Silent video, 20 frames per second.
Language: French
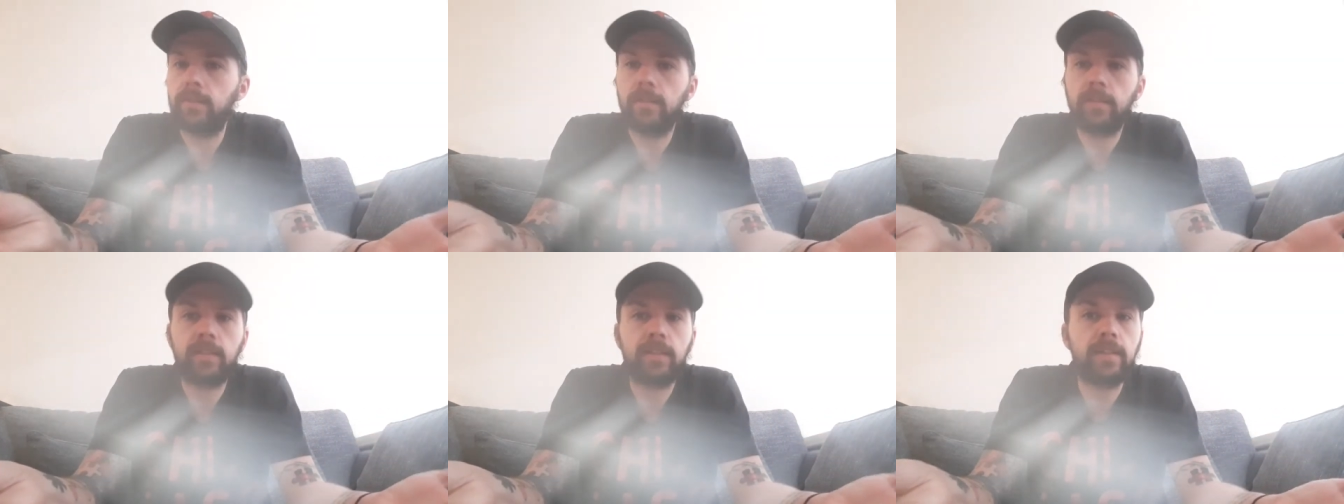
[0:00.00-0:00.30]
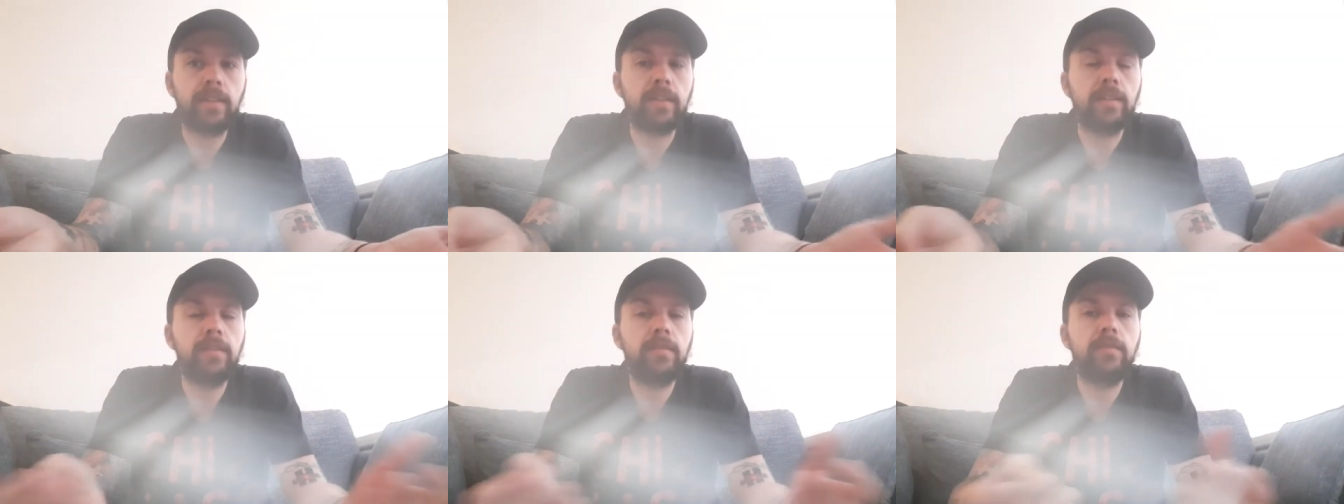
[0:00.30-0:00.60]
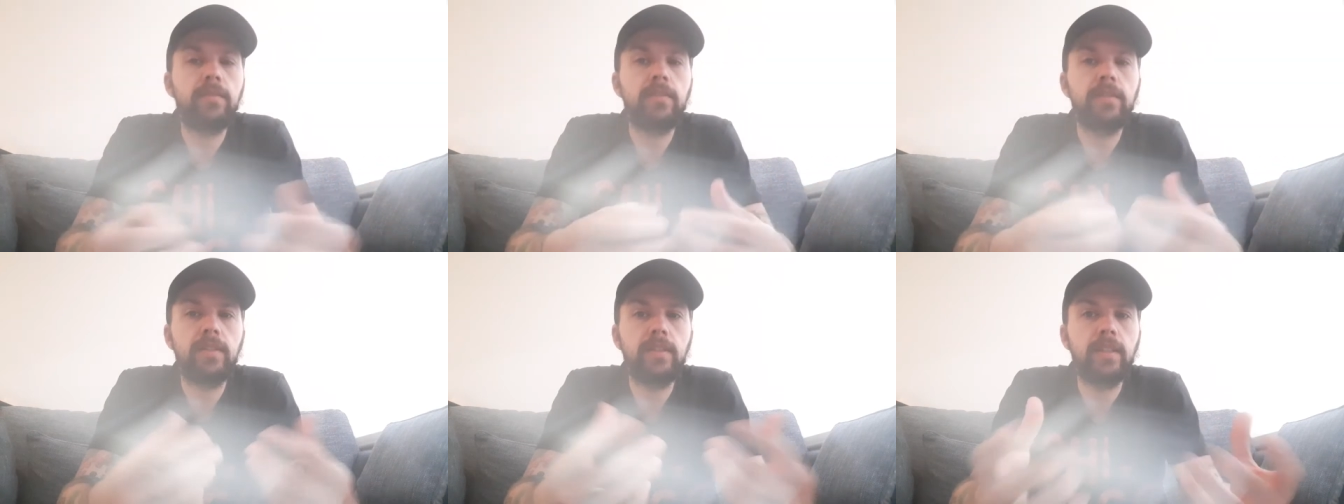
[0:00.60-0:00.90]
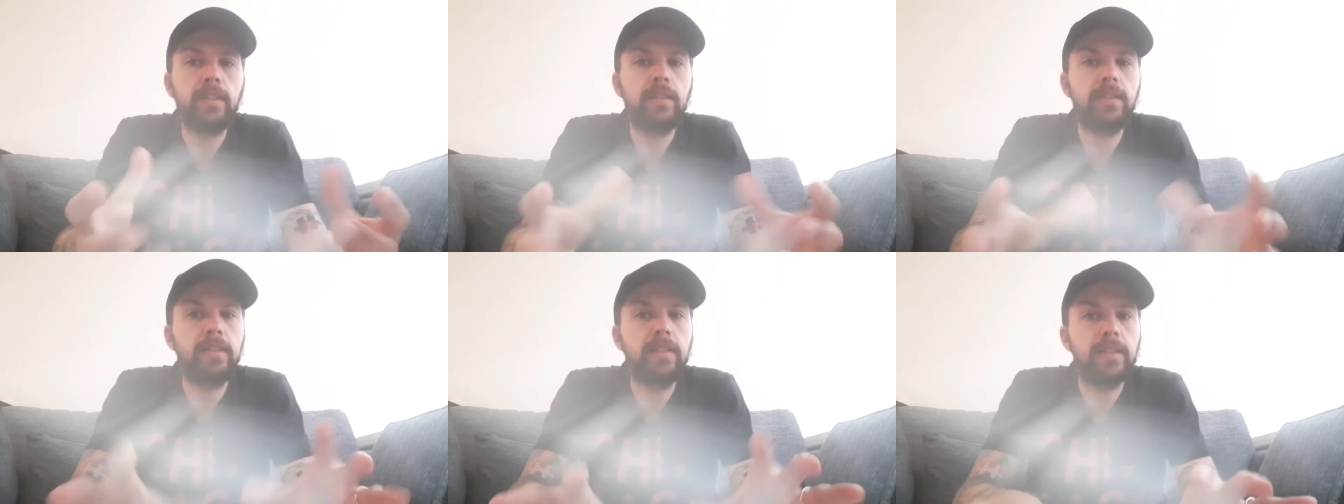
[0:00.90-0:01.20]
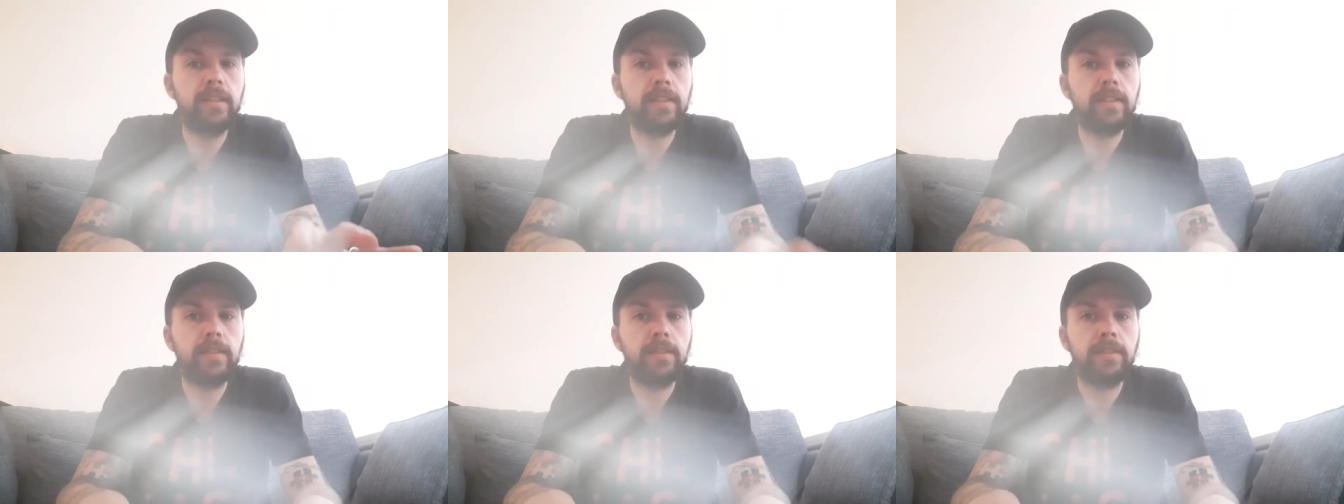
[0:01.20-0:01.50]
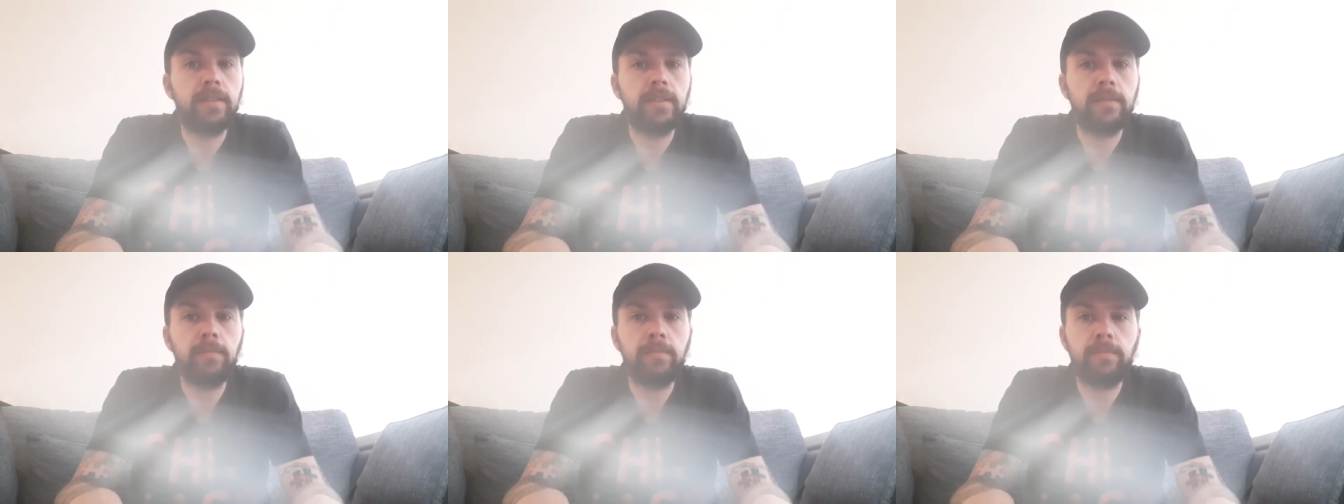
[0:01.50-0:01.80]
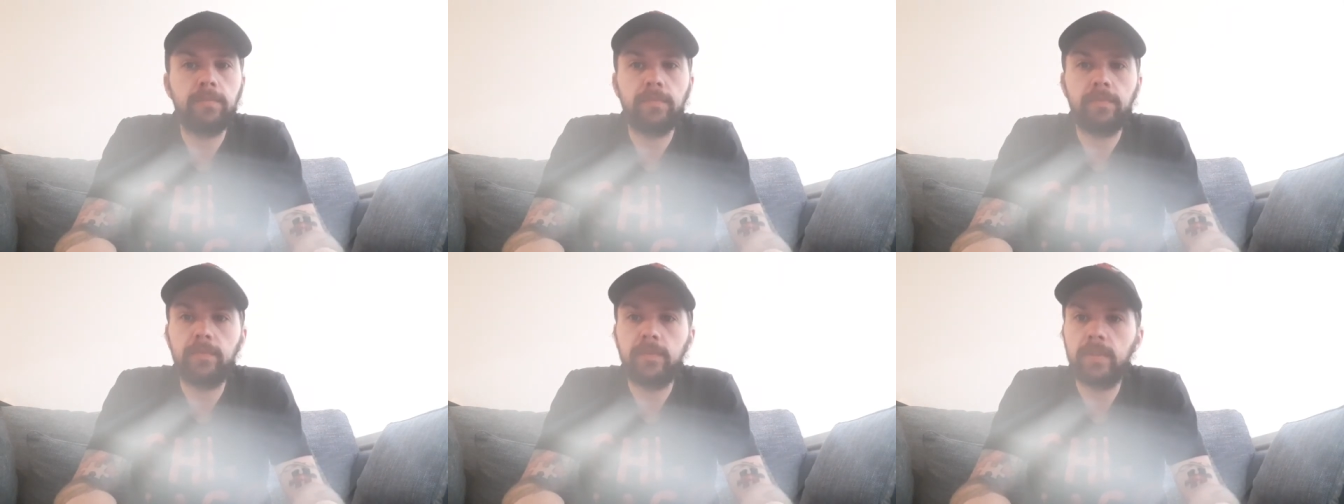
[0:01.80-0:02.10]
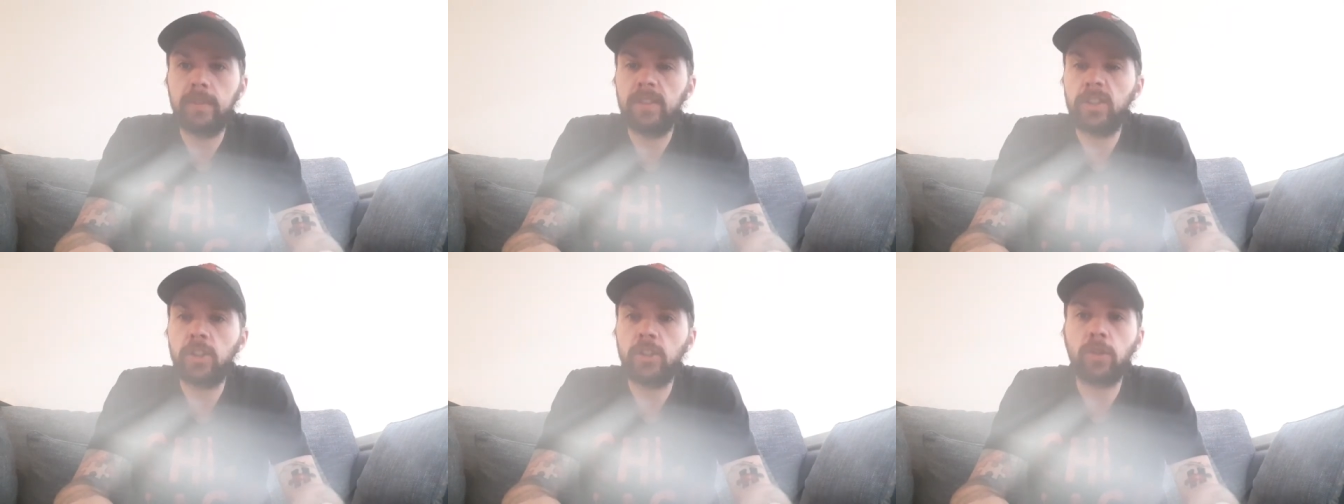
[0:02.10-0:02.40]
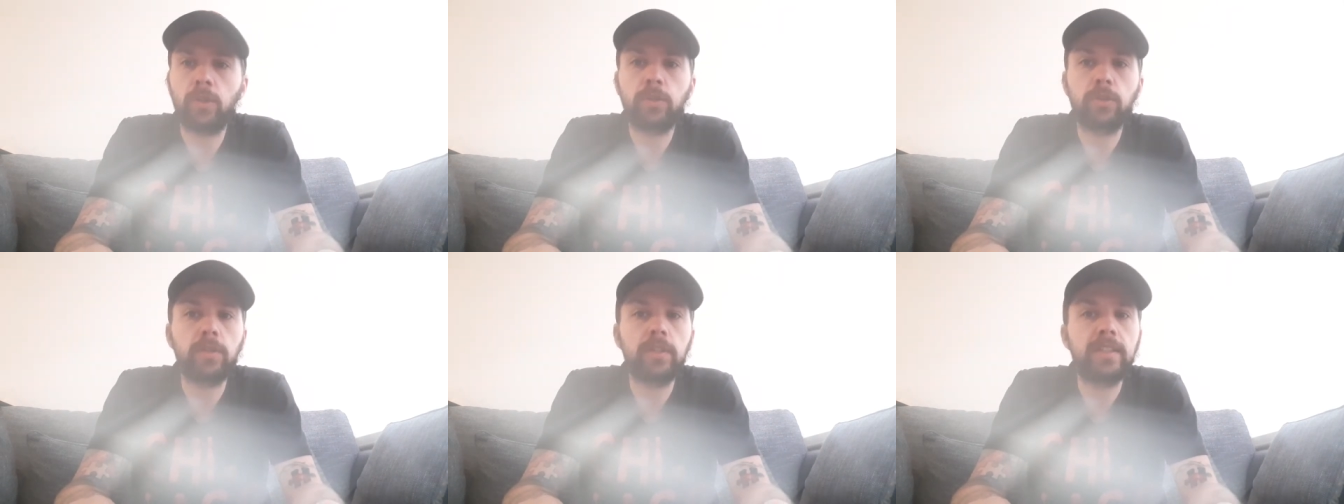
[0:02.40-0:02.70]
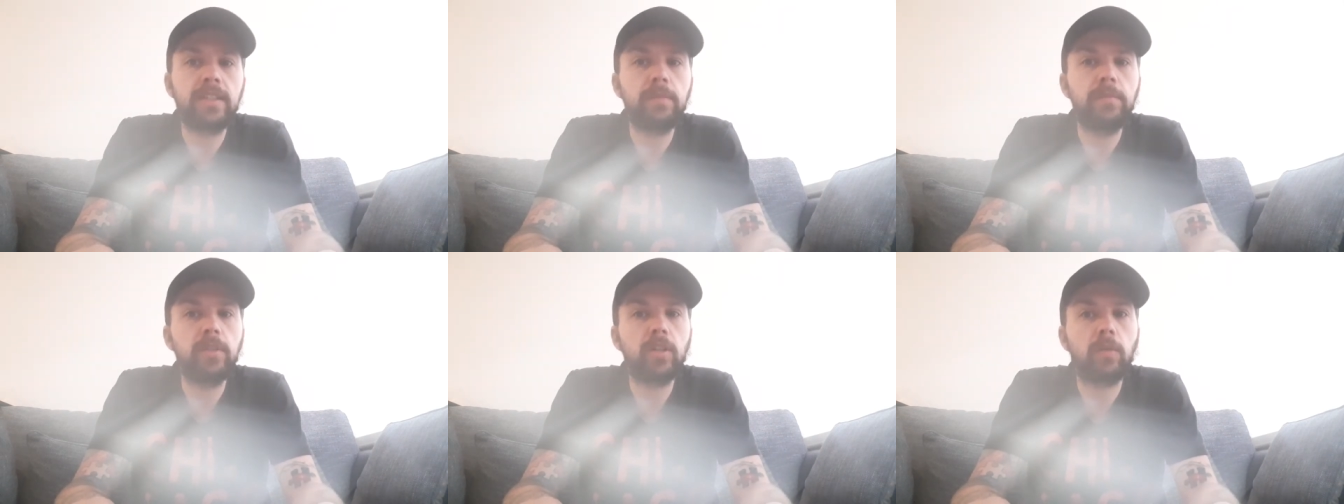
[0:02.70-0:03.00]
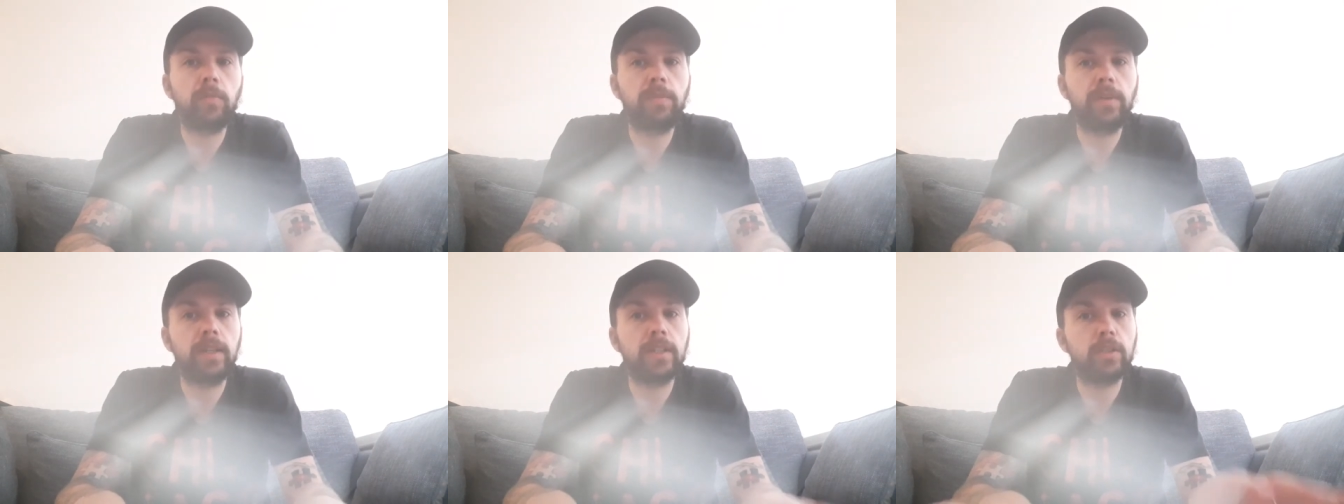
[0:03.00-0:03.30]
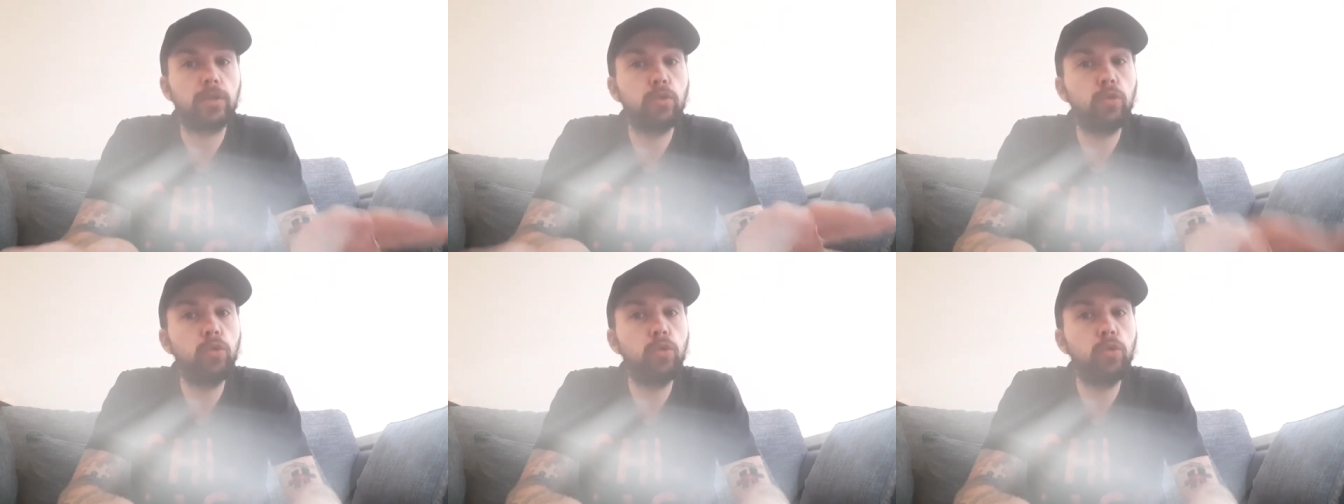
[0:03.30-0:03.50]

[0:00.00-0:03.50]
Des, des, des, gens qui ont été mis en place